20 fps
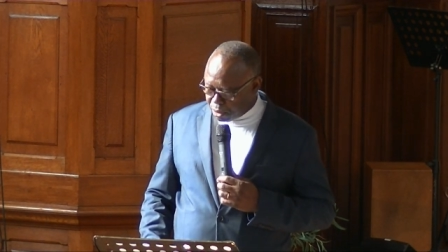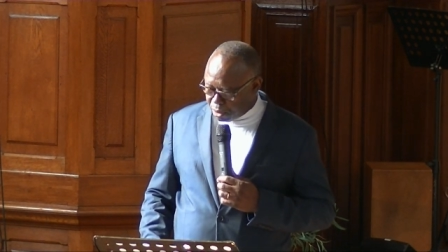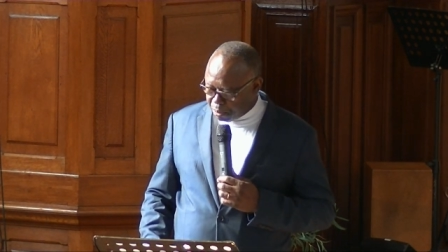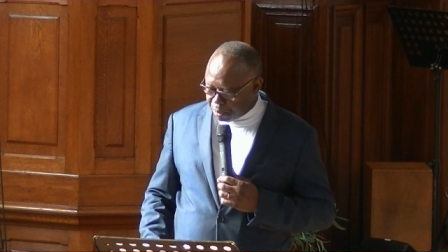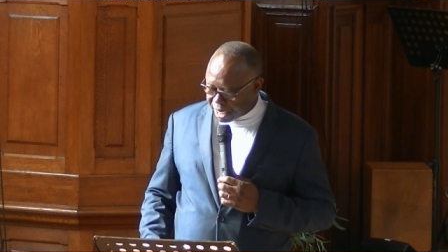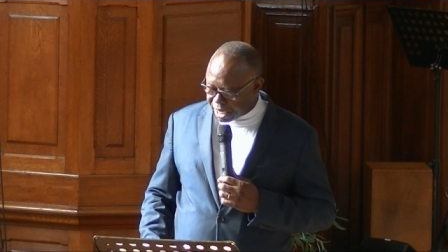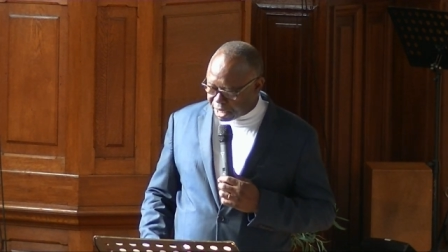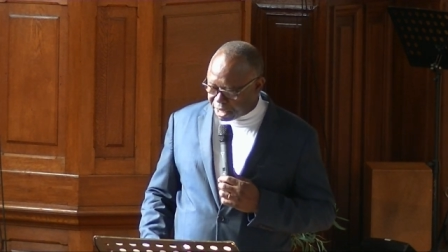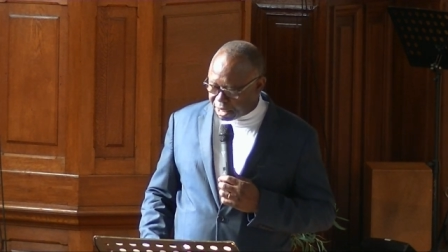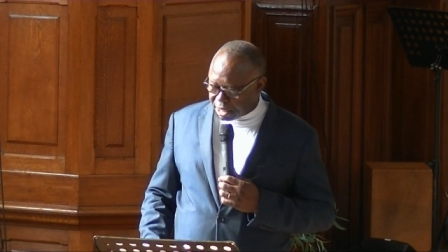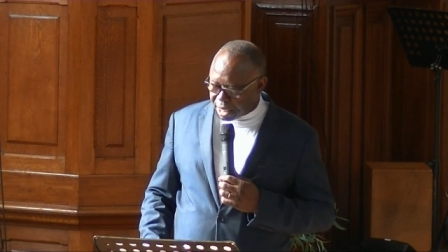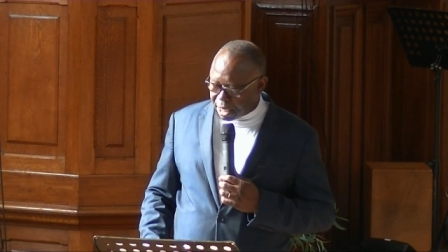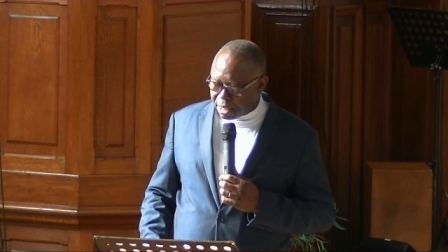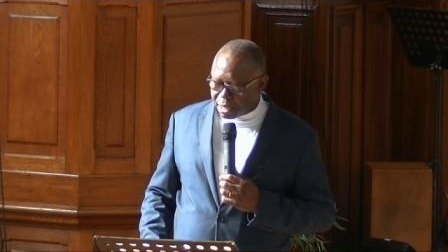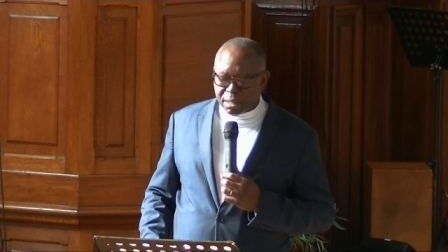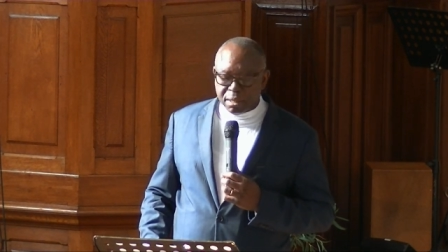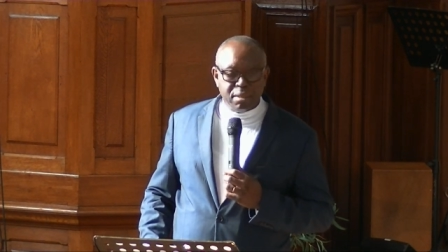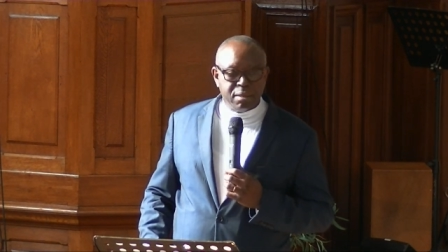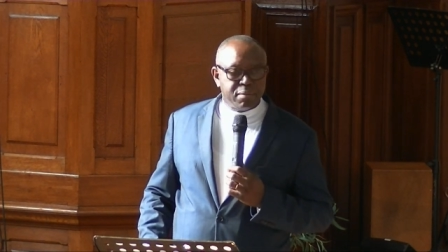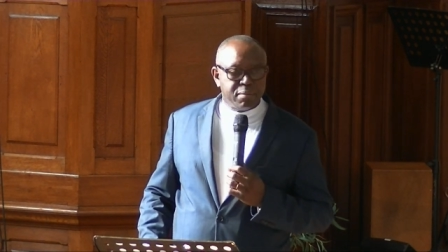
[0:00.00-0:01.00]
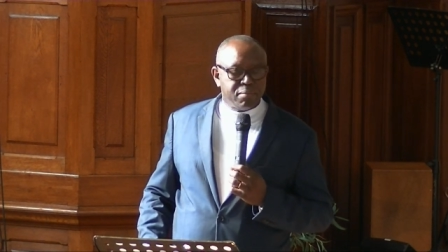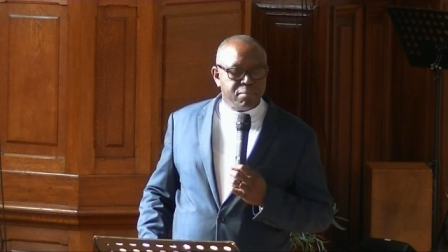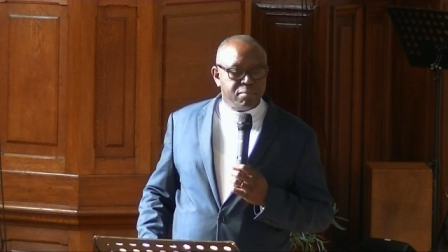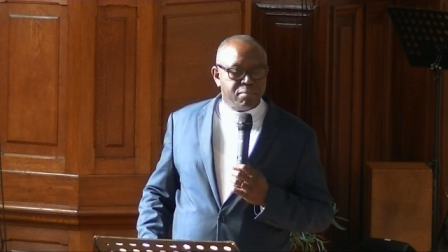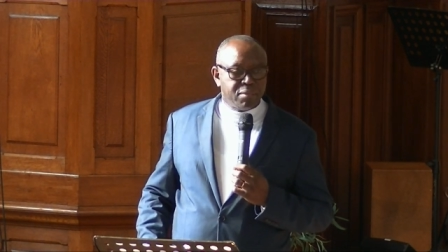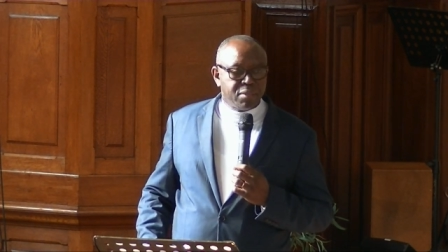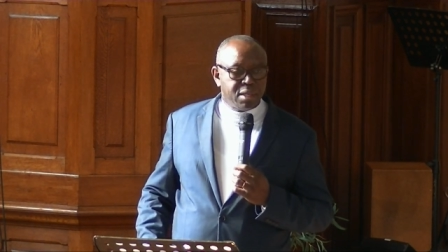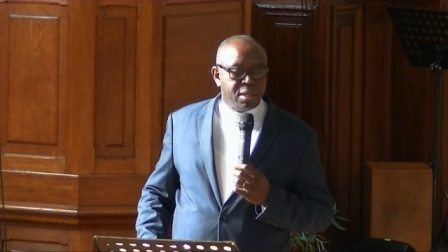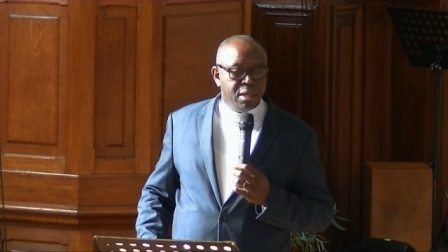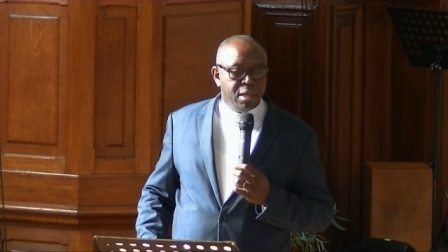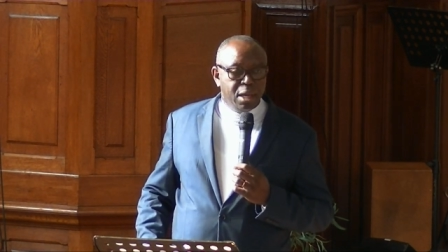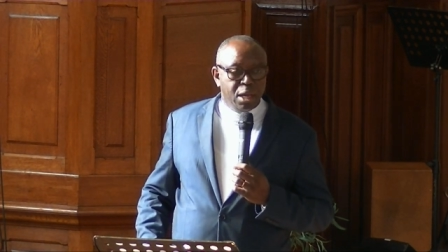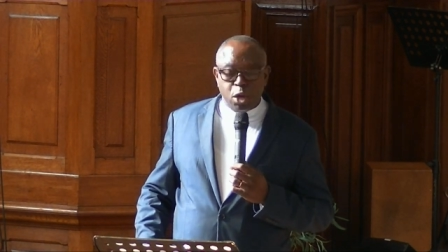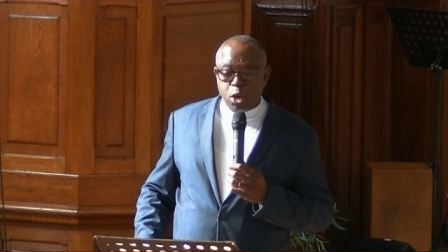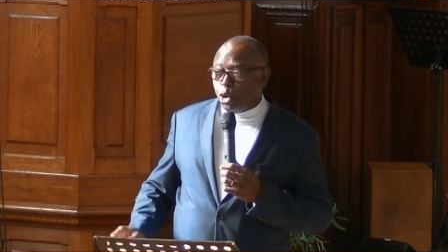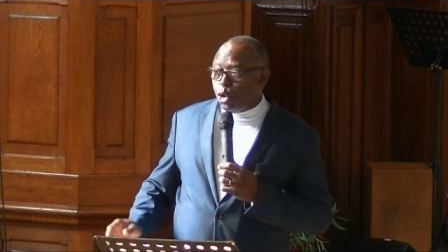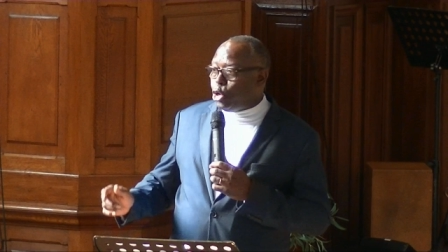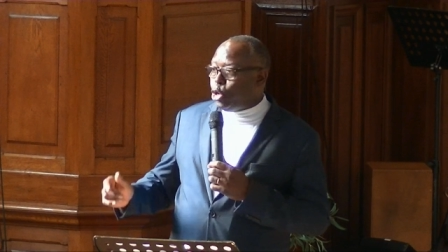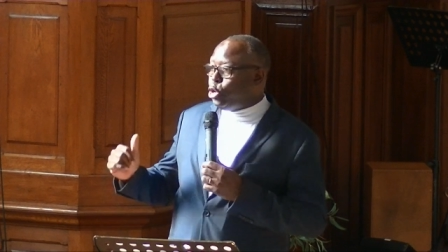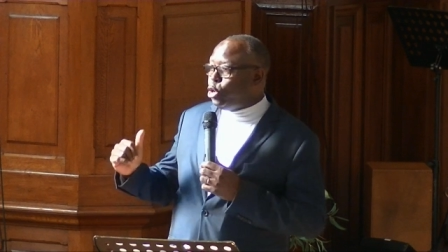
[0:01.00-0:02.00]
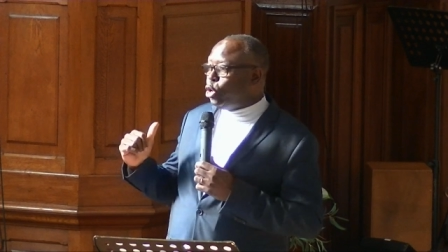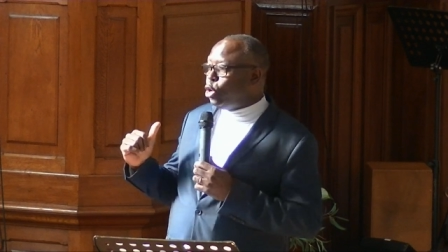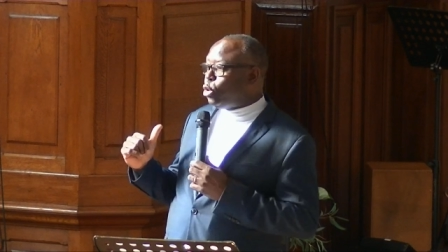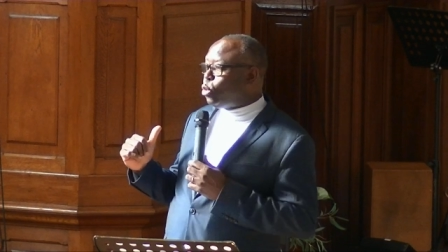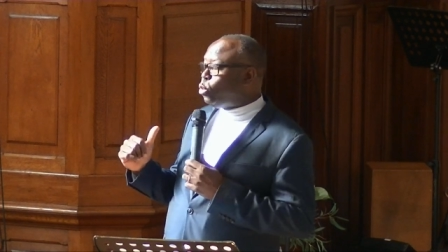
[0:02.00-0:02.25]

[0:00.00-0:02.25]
parisienne. Le lieu